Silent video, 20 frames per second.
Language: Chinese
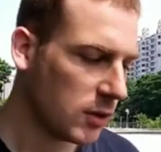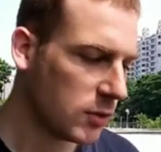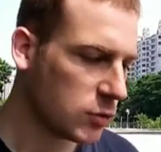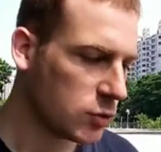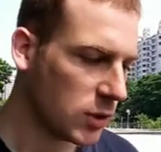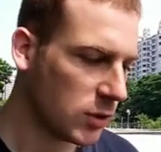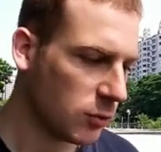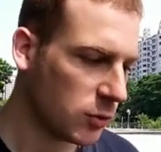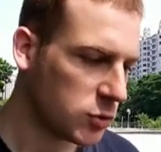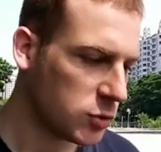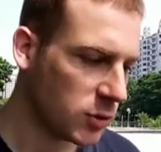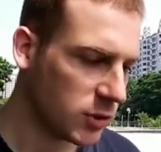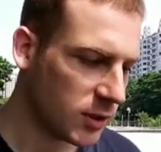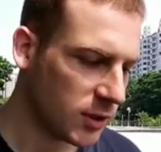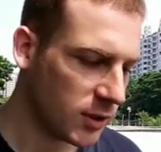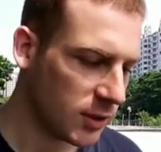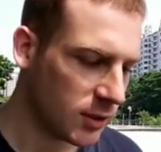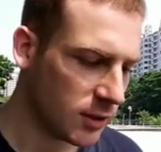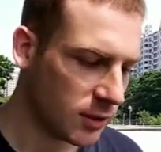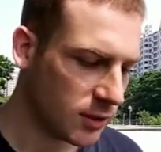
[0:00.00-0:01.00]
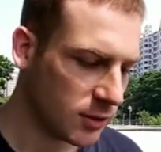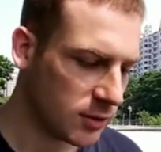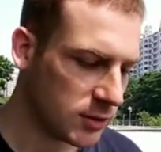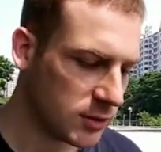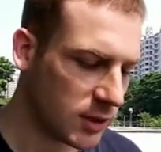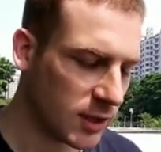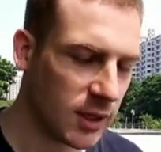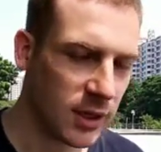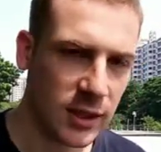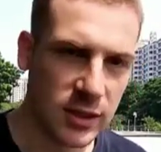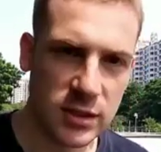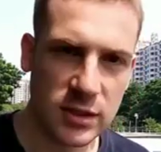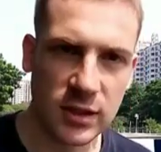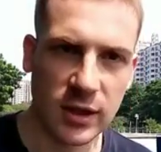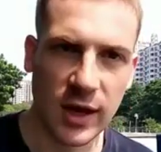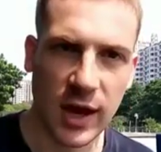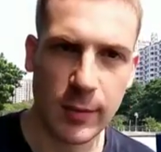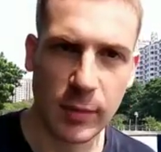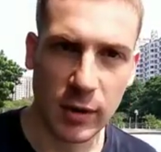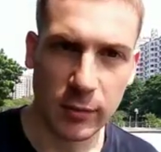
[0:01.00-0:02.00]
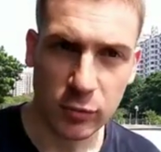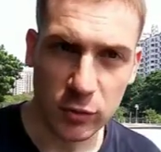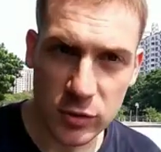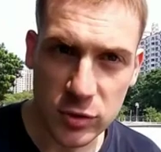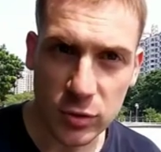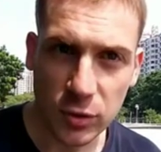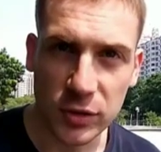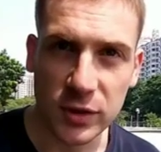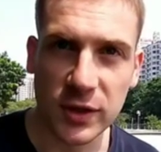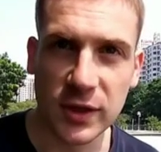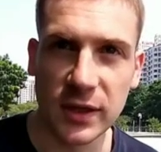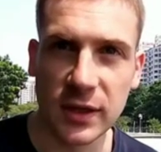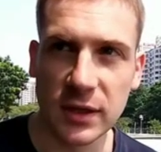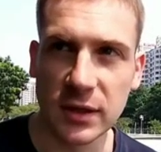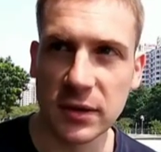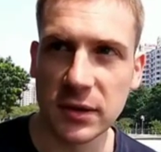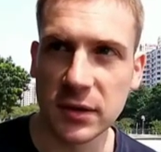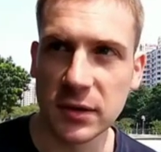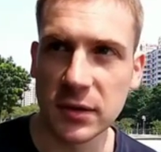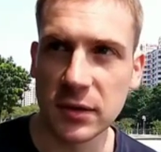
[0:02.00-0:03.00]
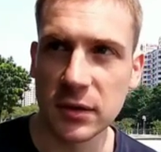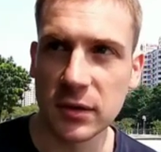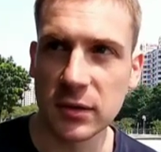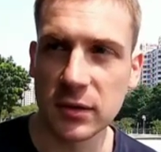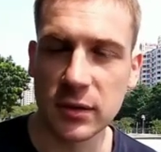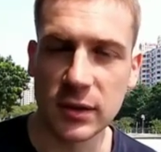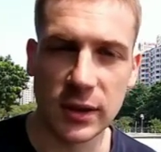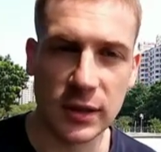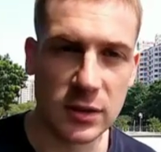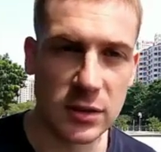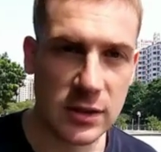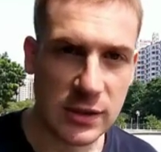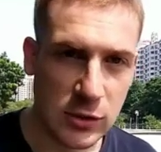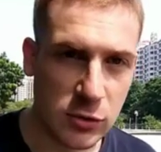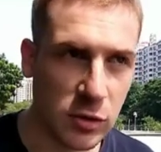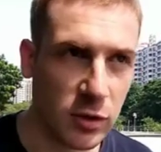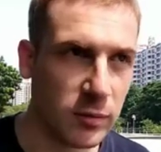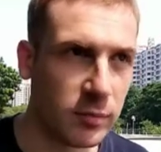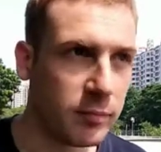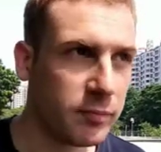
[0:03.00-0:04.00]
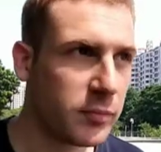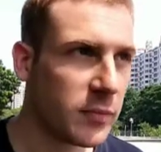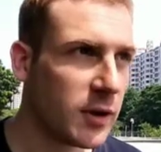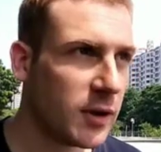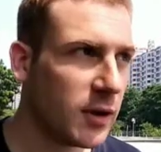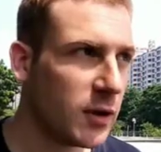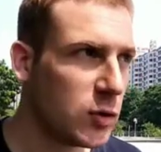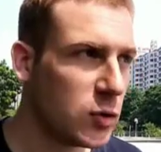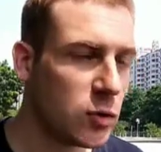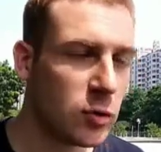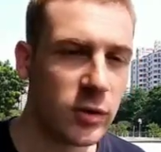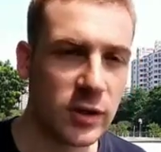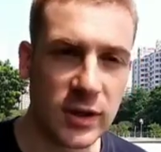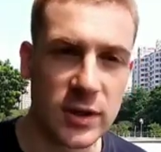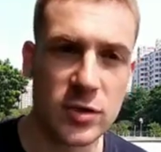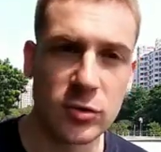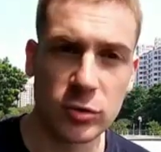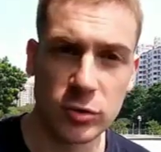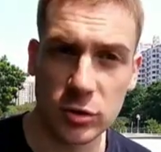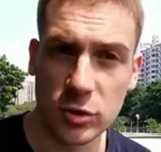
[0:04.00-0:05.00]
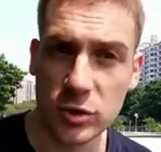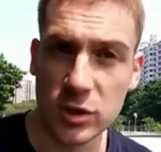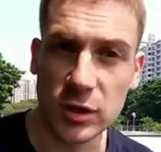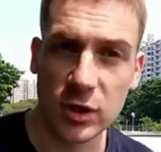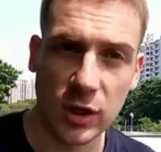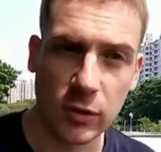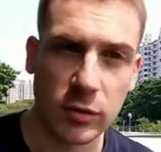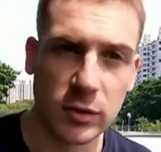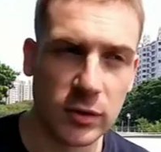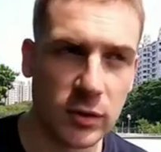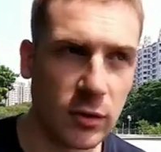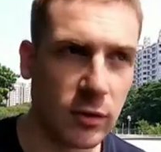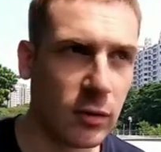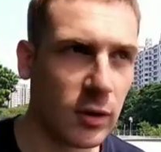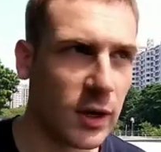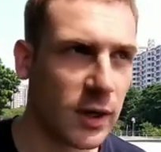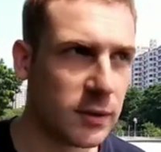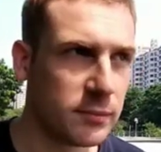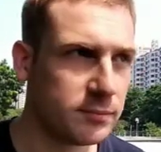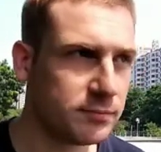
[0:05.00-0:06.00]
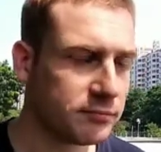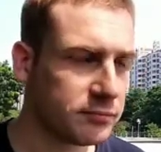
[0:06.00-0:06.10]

所以我觉得这个也是一个还蛮不错的一个一个资源。如果你去学习德文的话，